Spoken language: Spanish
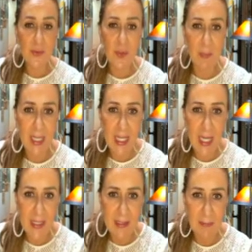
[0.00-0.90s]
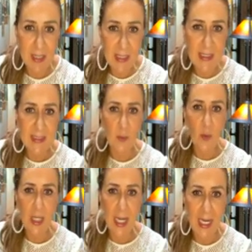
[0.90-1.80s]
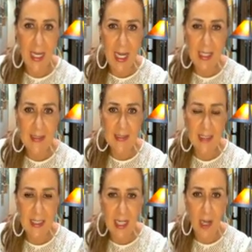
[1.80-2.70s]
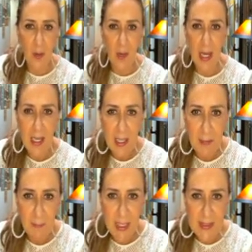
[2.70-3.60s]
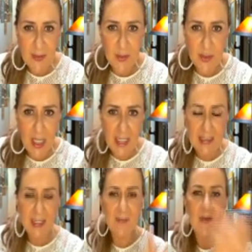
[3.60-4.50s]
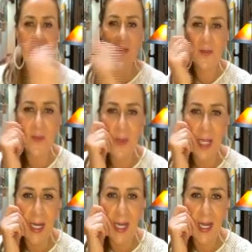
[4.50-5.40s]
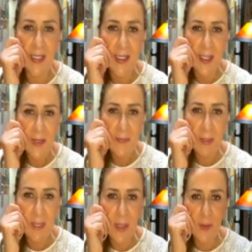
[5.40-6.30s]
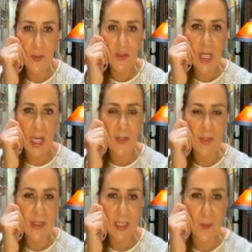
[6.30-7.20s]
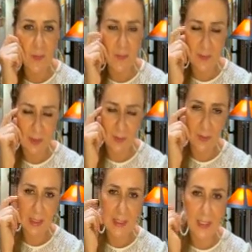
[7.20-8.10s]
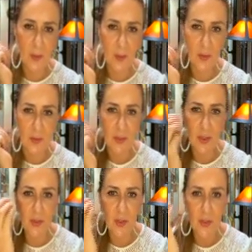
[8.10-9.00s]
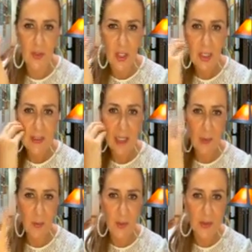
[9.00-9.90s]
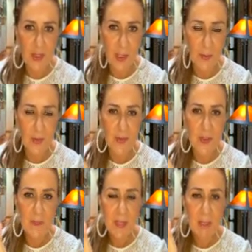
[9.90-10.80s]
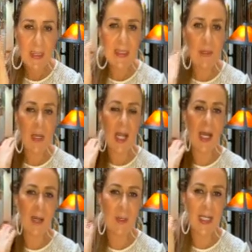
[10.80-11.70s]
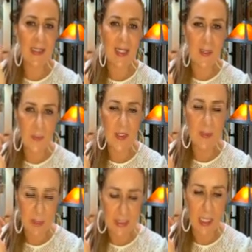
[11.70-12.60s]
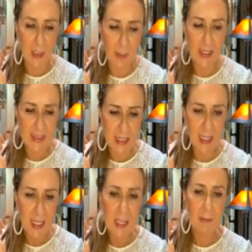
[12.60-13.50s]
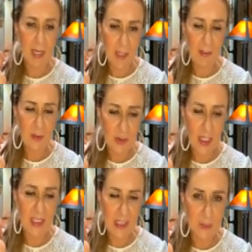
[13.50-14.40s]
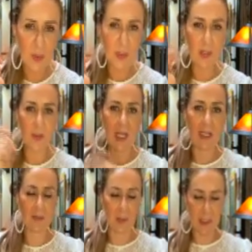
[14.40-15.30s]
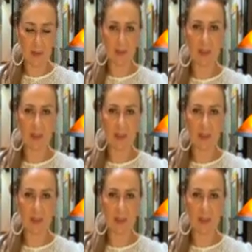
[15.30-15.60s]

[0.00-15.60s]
me da. También desde Culiacán, Sinaloa. Besos, Jazz, qué bonito Culiacán. También Gonzalo se está conectando con nosotros. Saludos, saludos. Va a ser una, una, tarde muy especial. La verdad es que van a ver ustedes, les prometo que nos las vamos a